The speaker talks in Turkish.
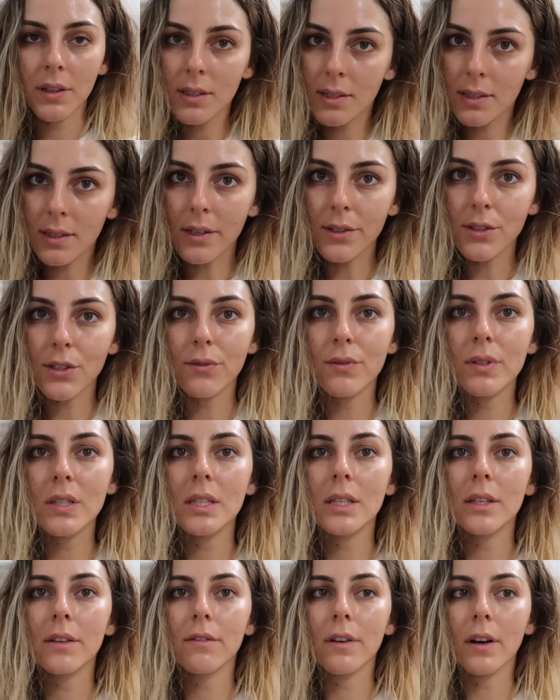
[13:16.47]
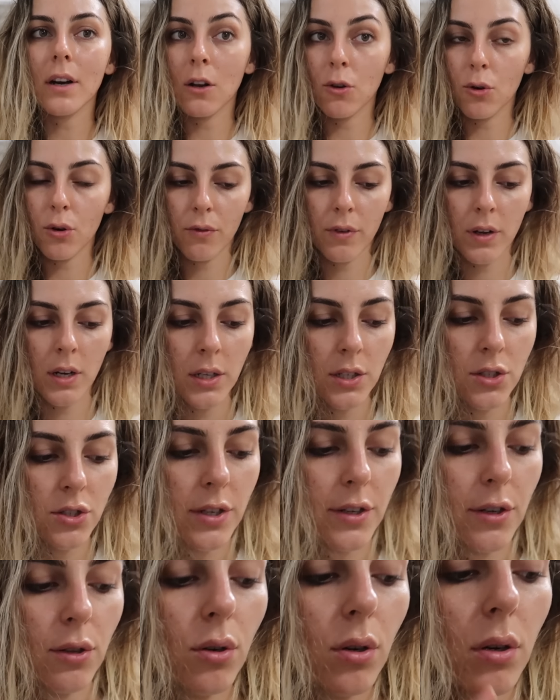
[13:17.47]
Hindistan cevizi ve aloe vera
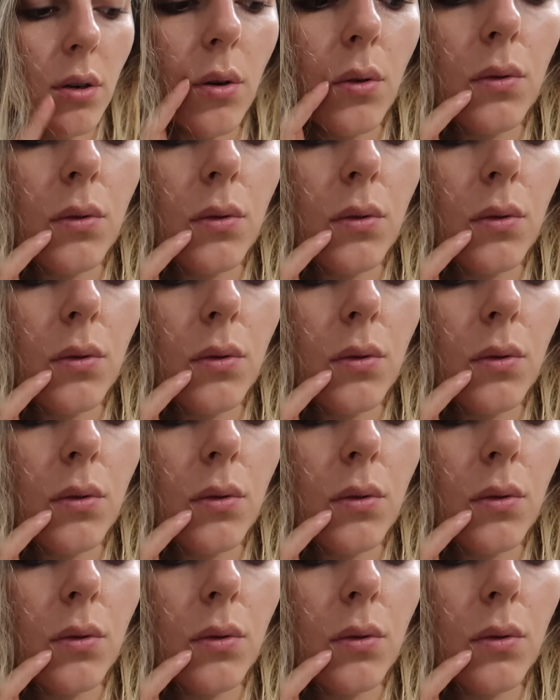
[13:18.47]
içeriyor.